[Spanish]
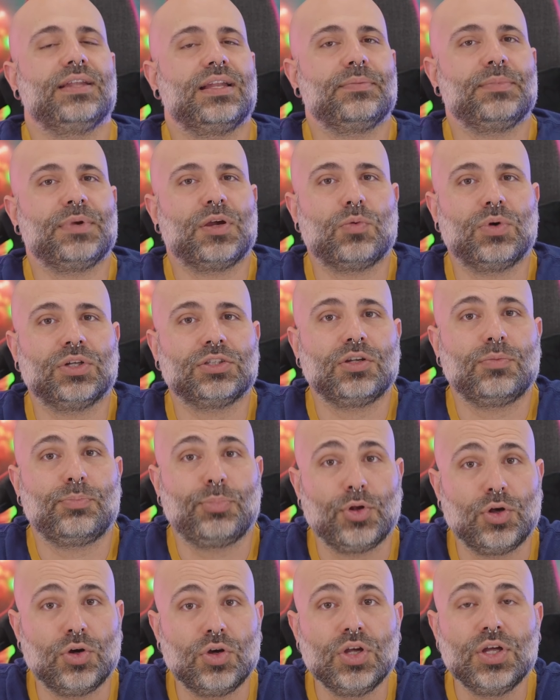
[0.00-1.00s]
del M4
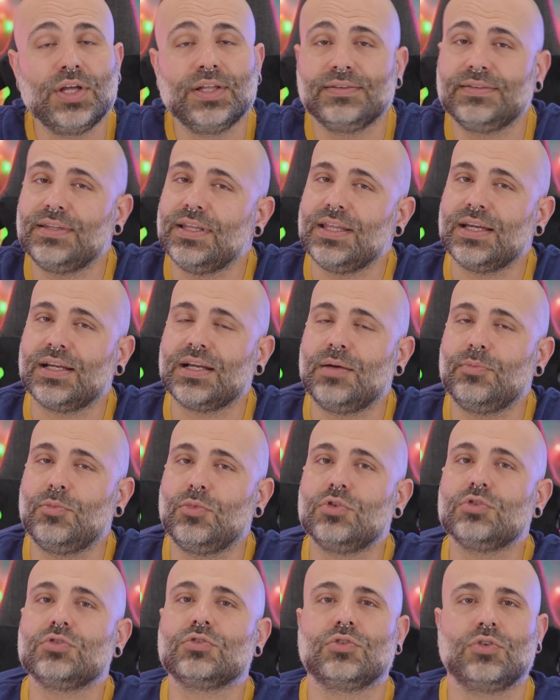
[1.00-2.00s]
Pro, te
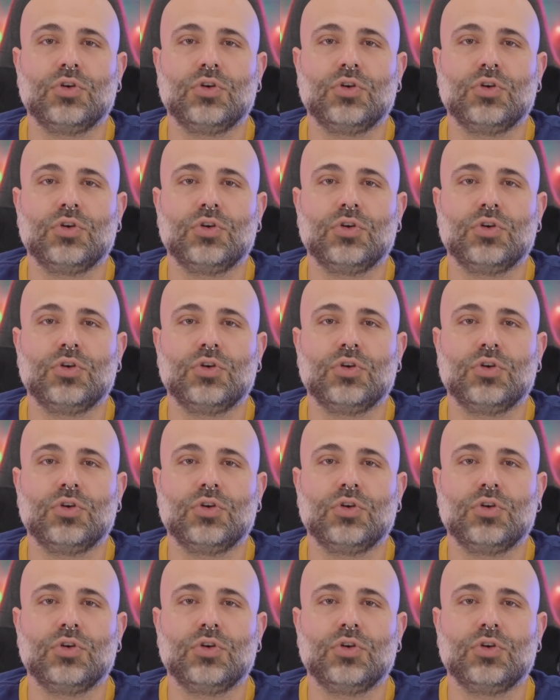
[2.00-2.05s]
dejamos